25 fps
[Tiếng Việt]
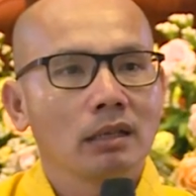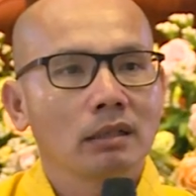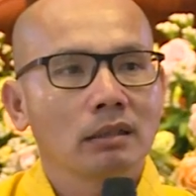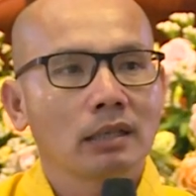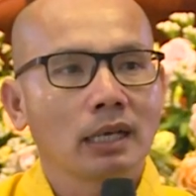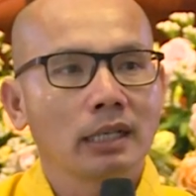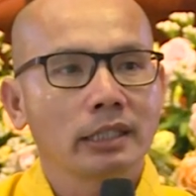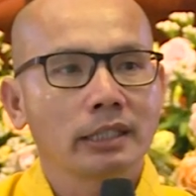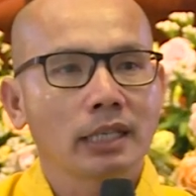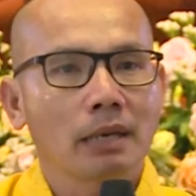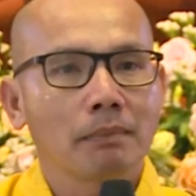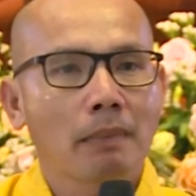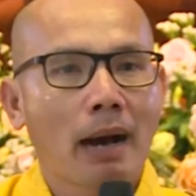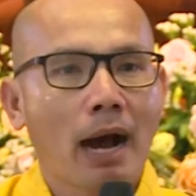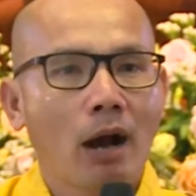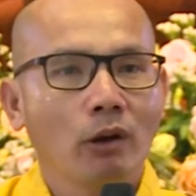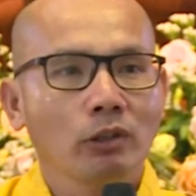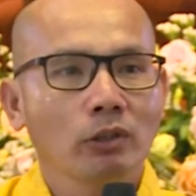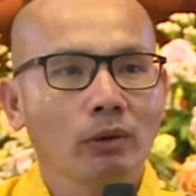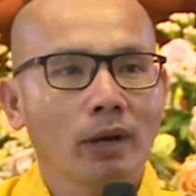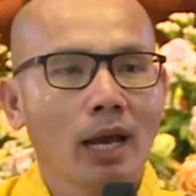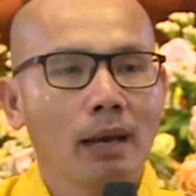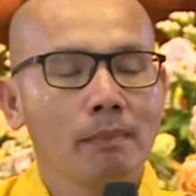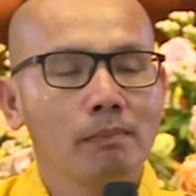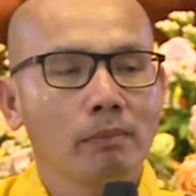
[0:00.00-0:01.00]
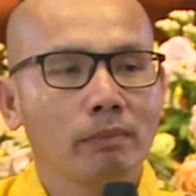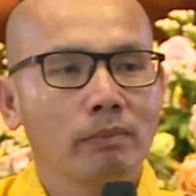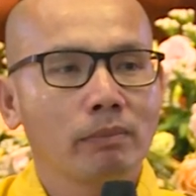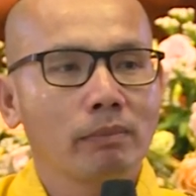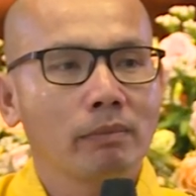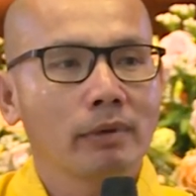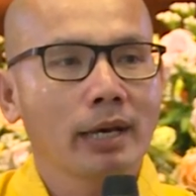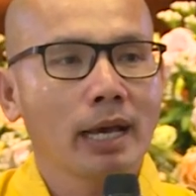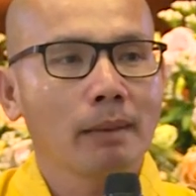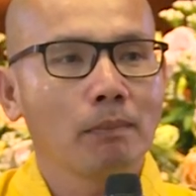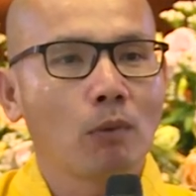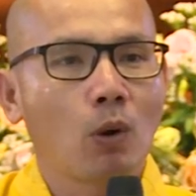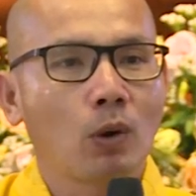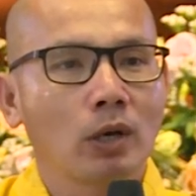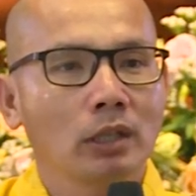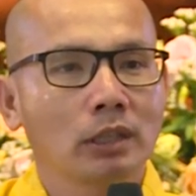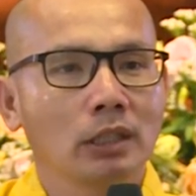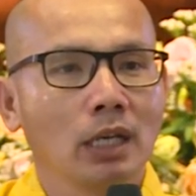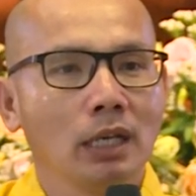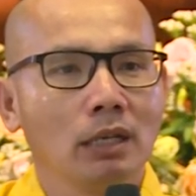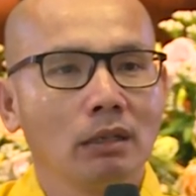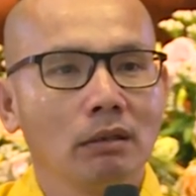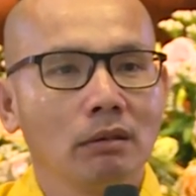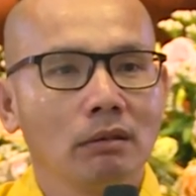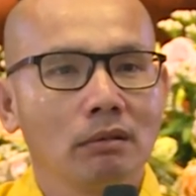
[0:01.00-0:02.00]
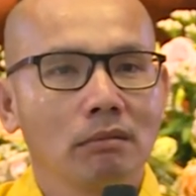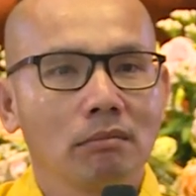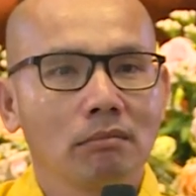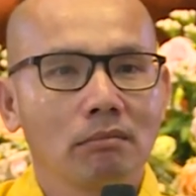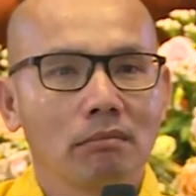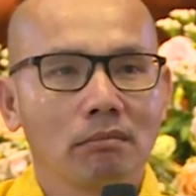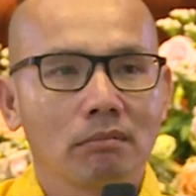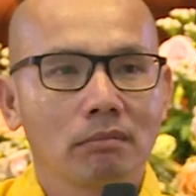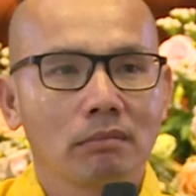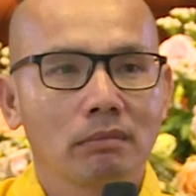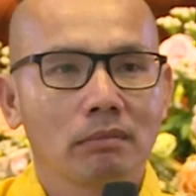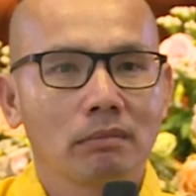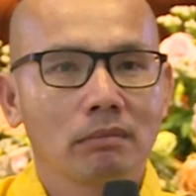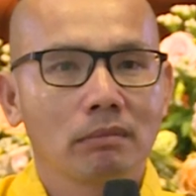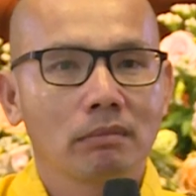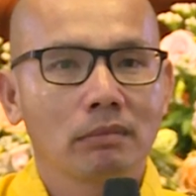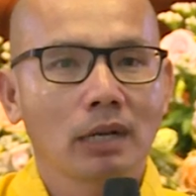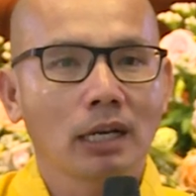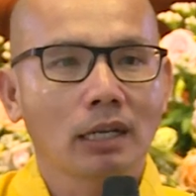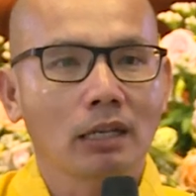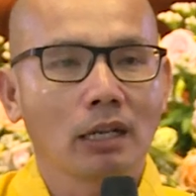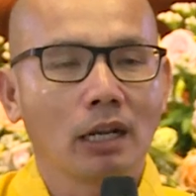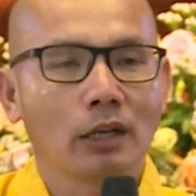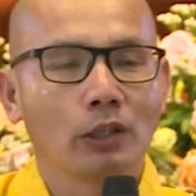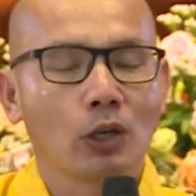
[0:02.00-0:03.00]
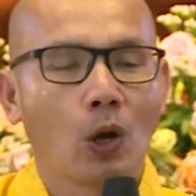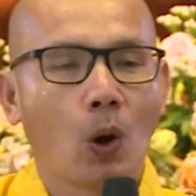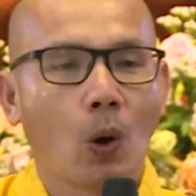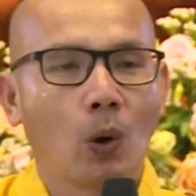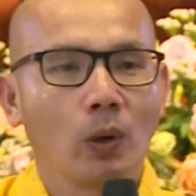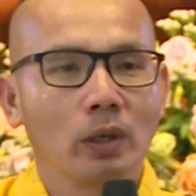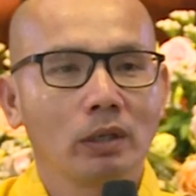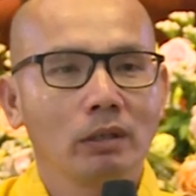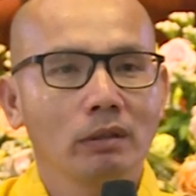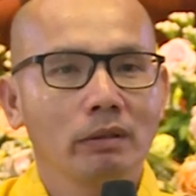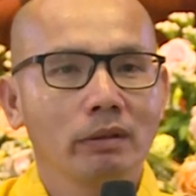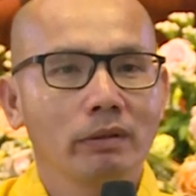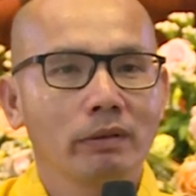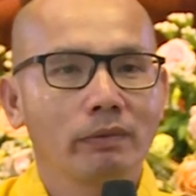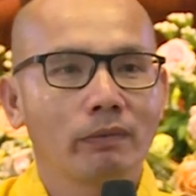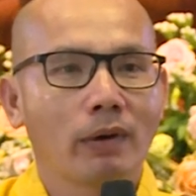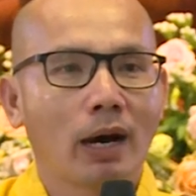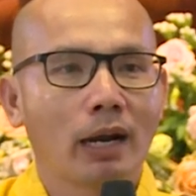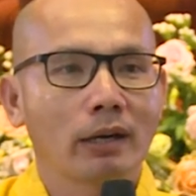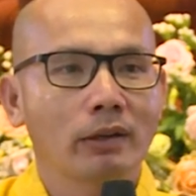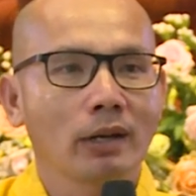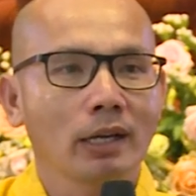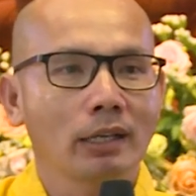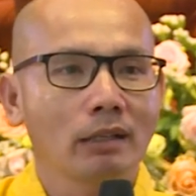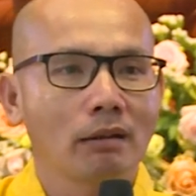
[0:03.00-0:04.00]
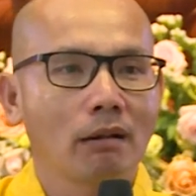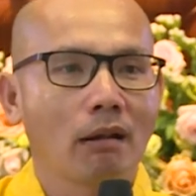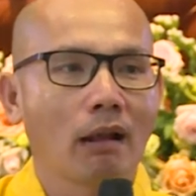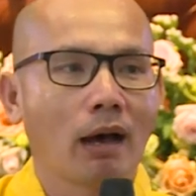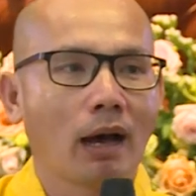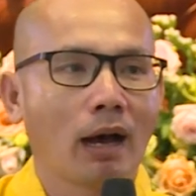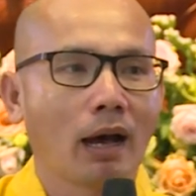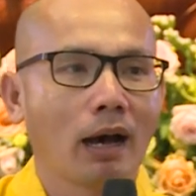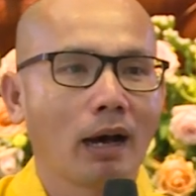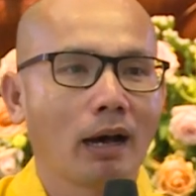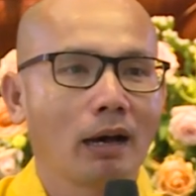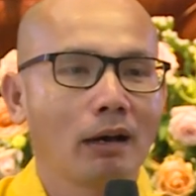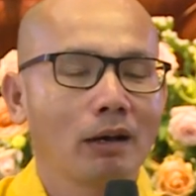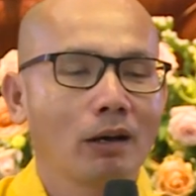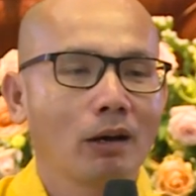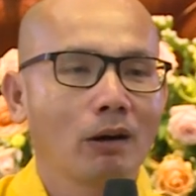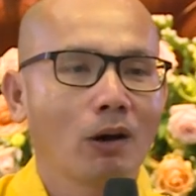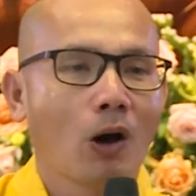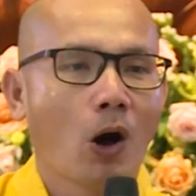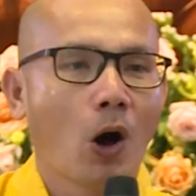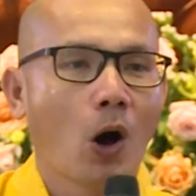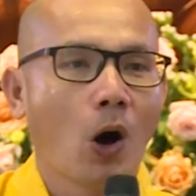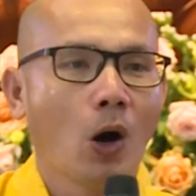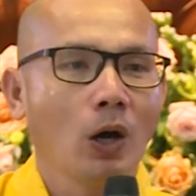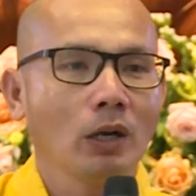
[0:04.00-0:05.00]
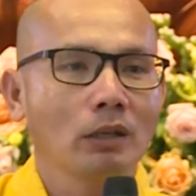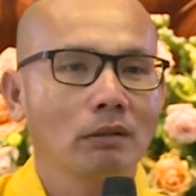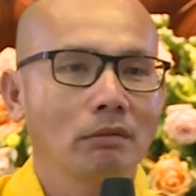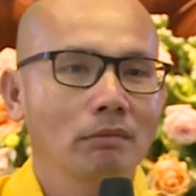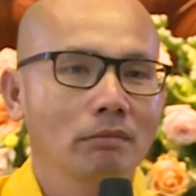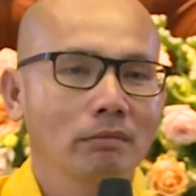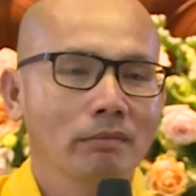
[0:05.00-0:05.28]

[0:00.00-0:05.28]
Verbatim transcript: thầy sẽ báo cho các em nghe một cái tin rất là nổi và rất là hot.